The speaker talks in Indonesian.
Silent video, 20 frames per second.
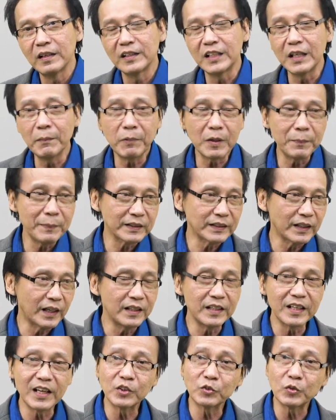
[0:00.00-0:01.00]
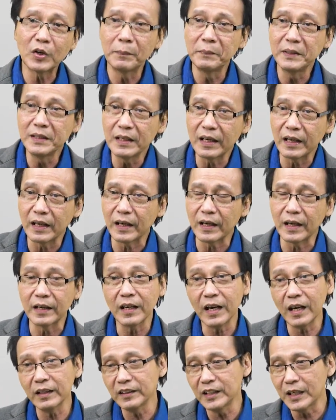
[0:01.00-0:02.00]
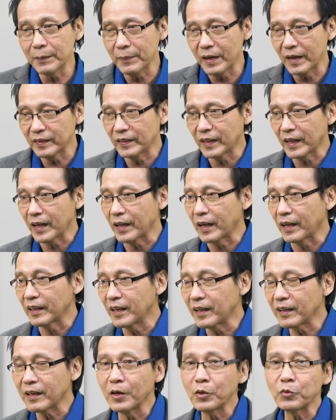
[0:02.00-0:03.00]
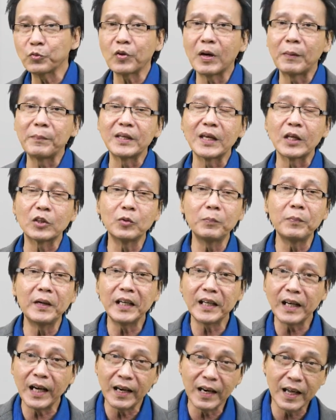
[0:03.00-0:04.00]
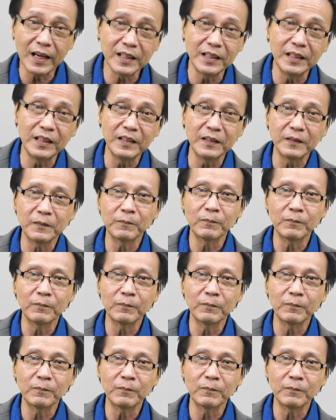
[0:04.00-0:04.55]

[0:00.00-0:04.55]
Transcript: dia bermasalah dengan suaminya karena kan tidak menghasilkan anak lalu suaminya itu menikah lagi.